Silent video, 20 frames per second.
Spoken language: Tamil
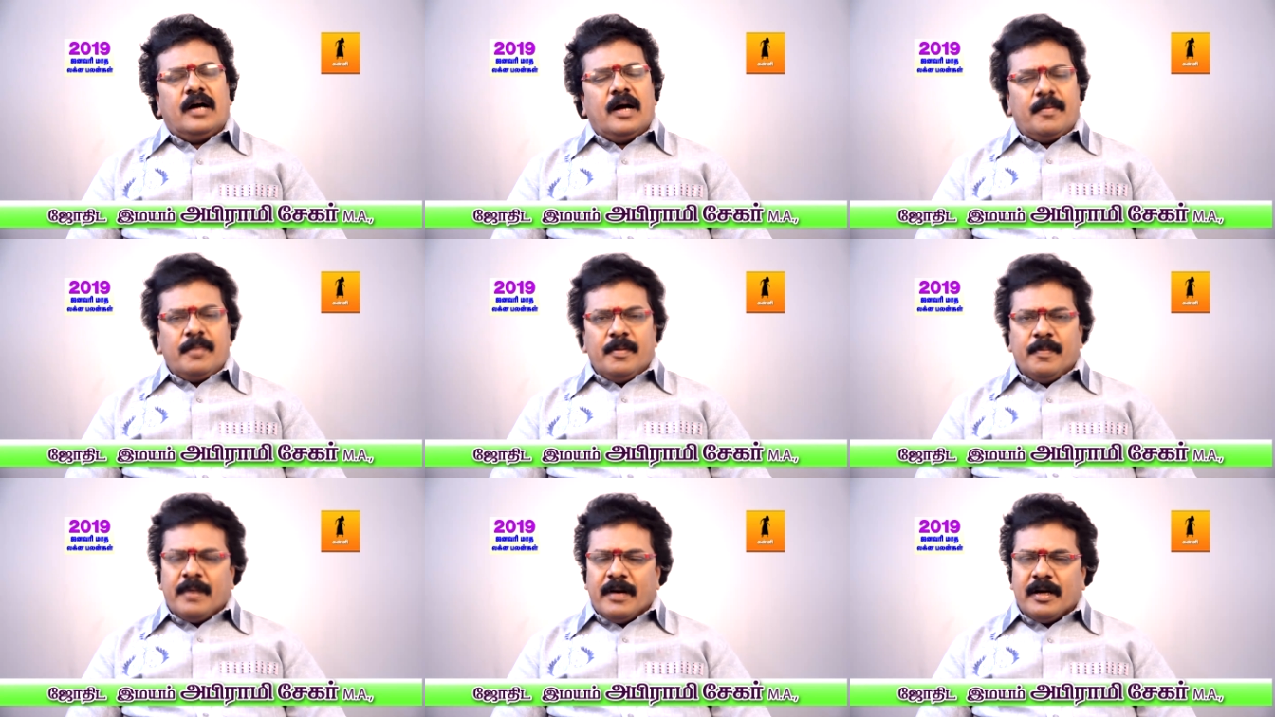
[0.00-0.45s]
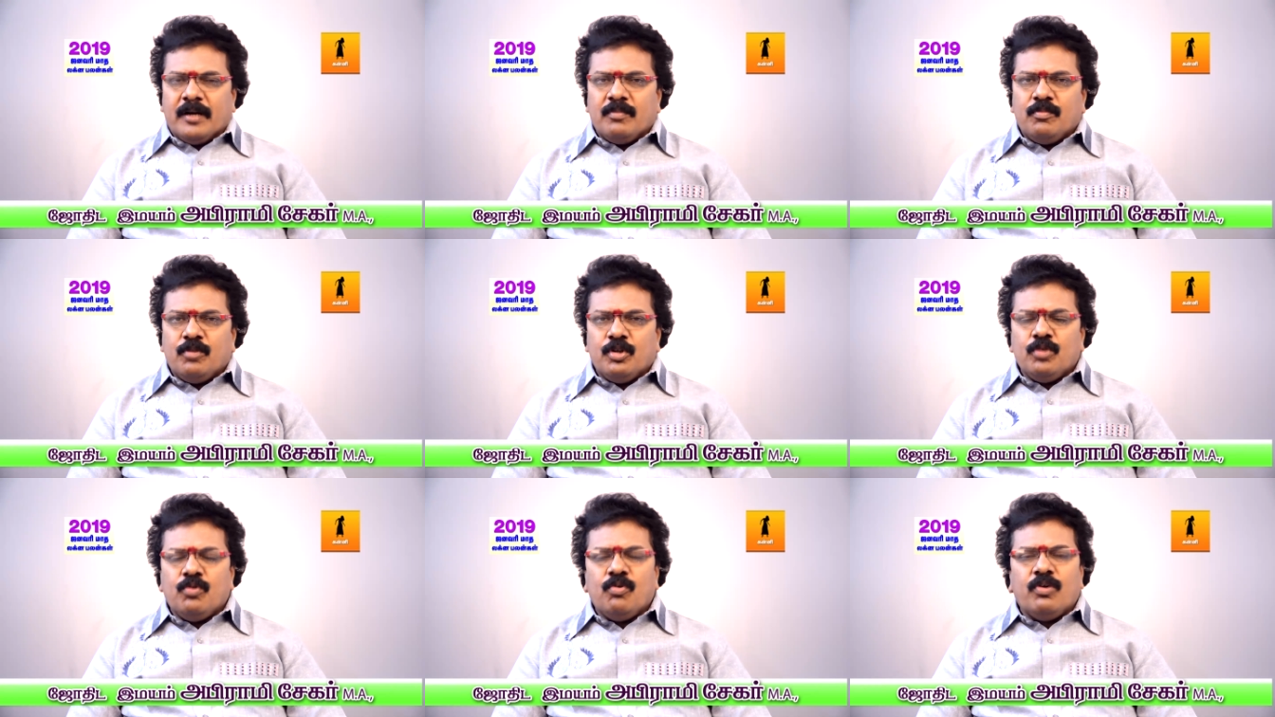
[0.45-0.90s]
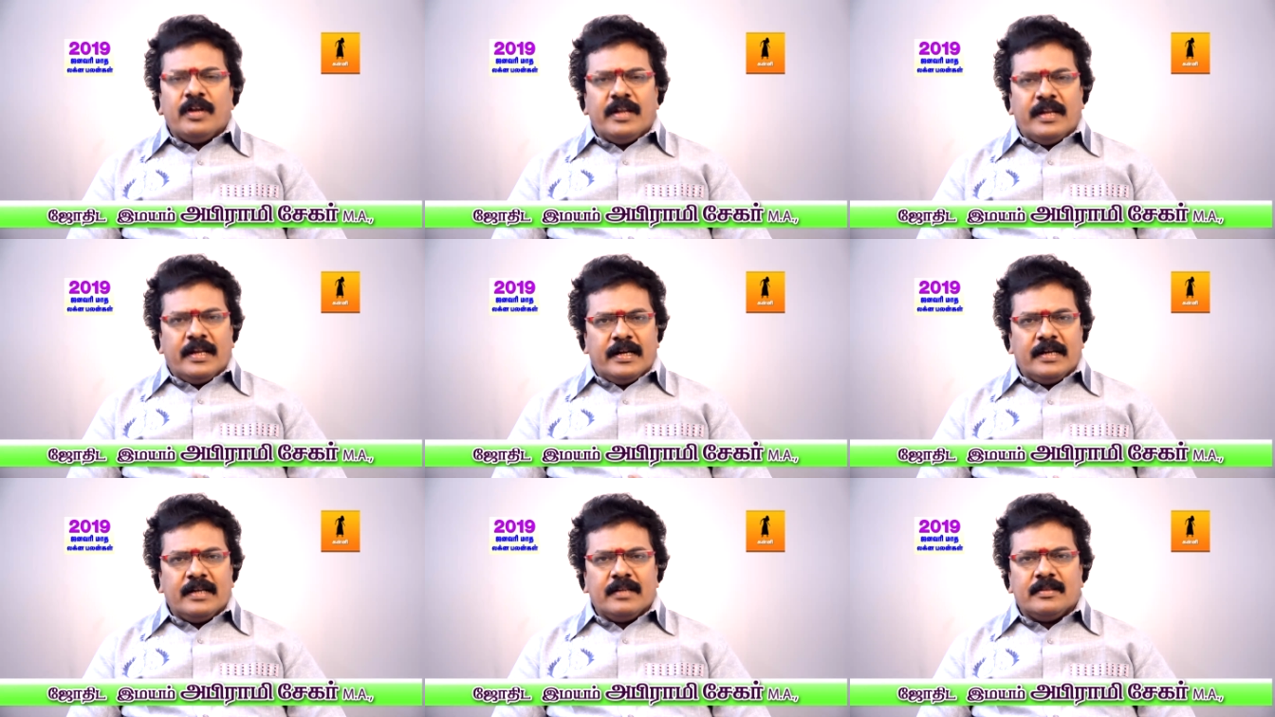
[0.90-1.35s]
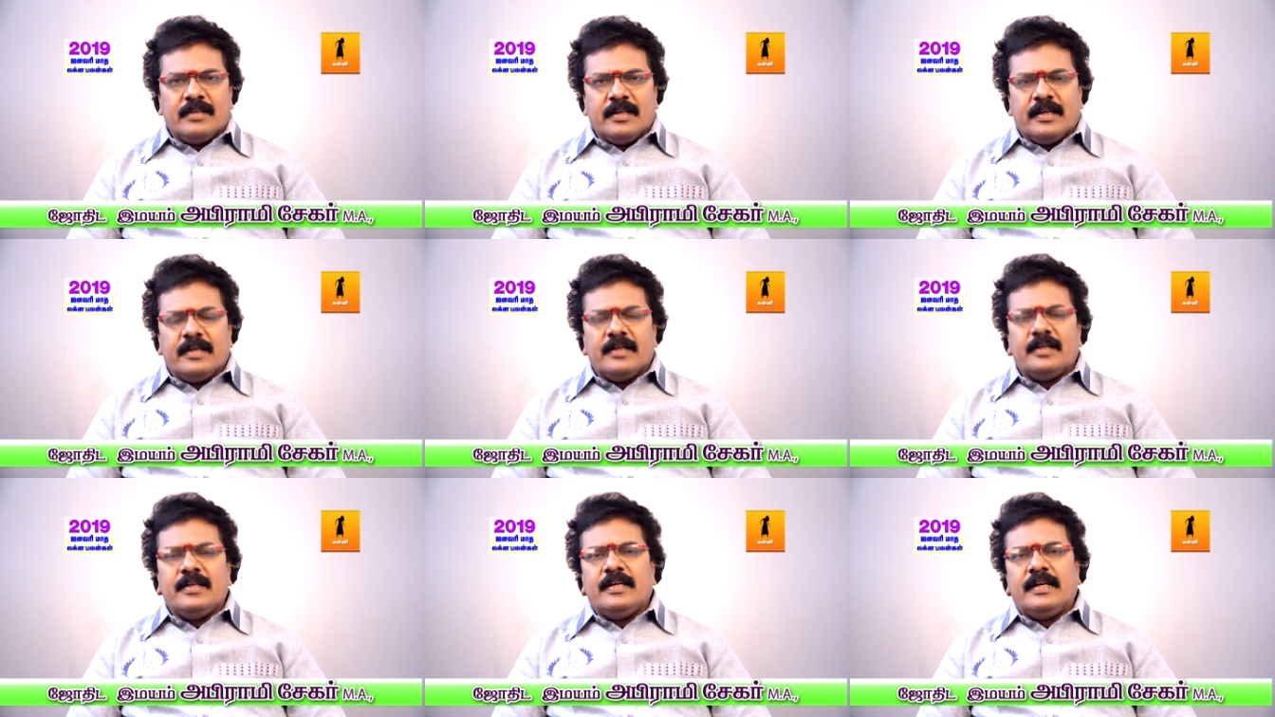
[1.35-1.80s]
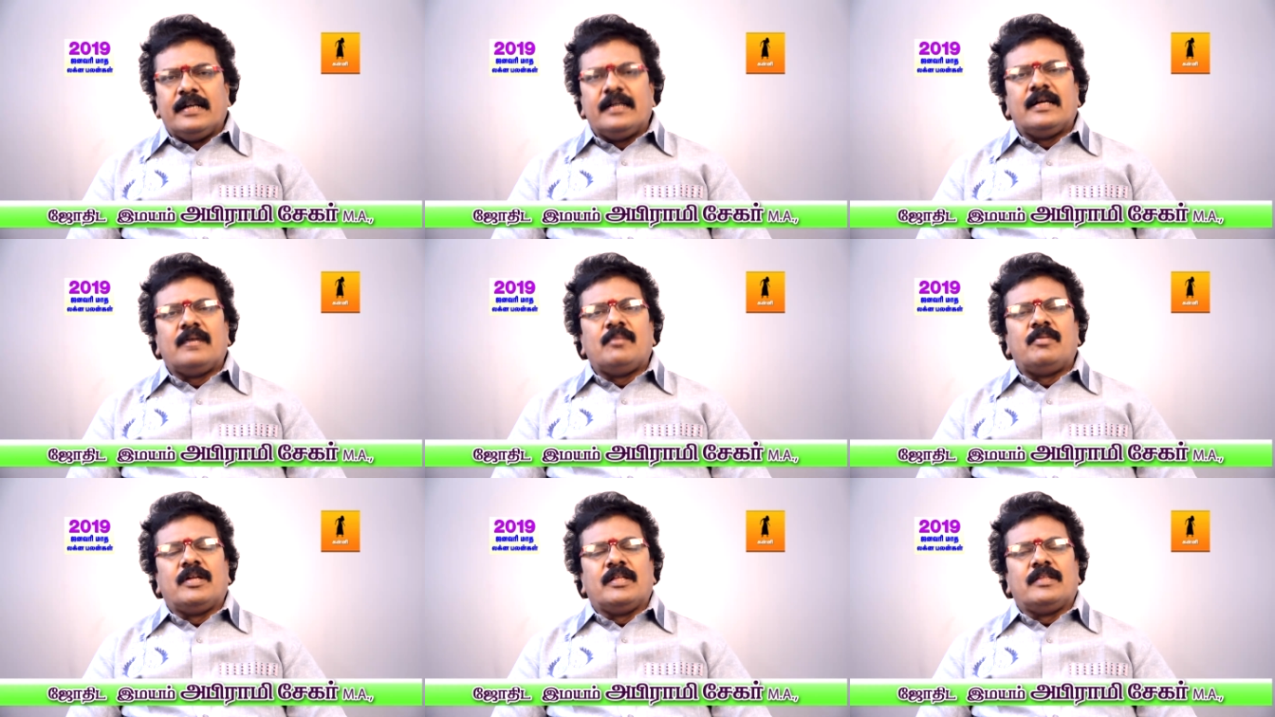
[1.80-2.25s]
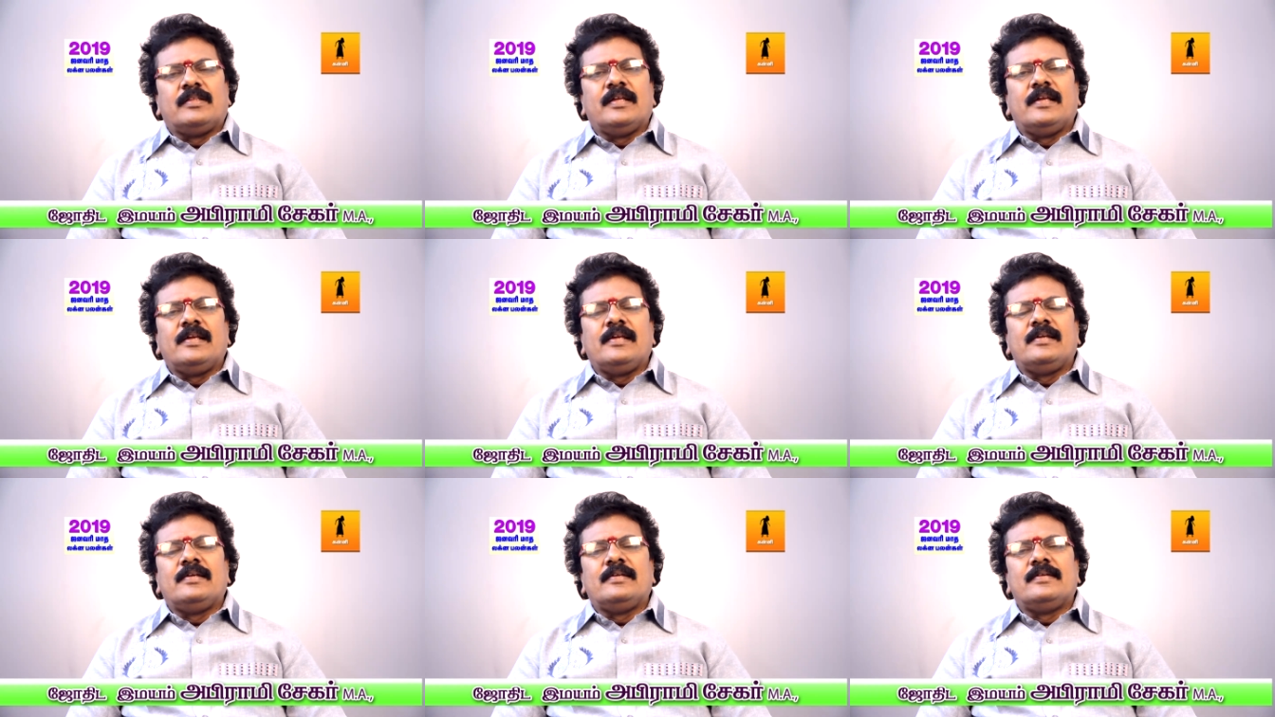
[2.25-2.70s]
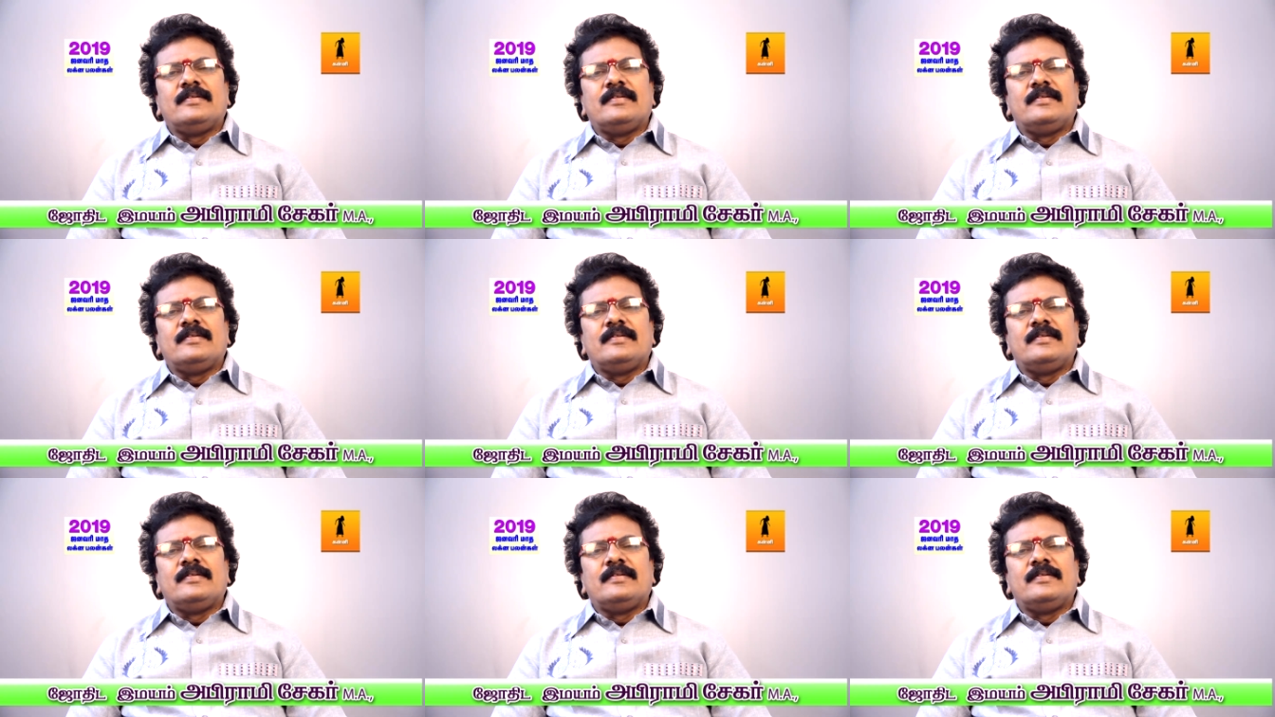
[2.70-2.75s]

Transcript: அப்படி பார்க்கும்போது உங்களுடைய லக்னத்திற்கு இரண்டாம் இடத்தில்